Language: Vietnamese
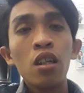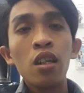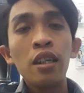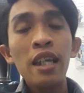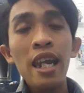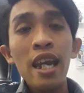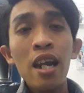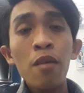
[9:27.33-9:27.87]

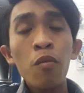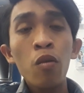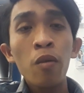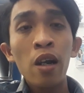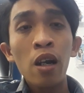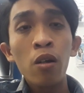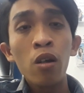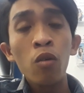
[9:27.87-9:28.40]
nghe
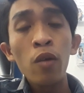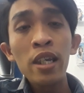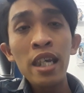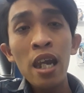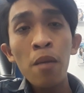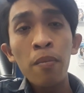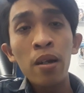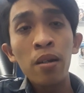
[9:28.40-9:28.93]
mà
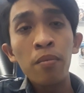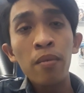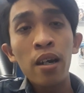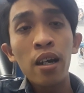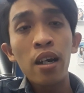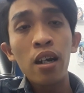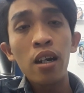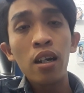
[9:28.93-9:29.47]
video mình
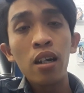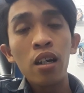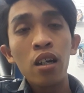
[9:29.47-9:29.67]
mà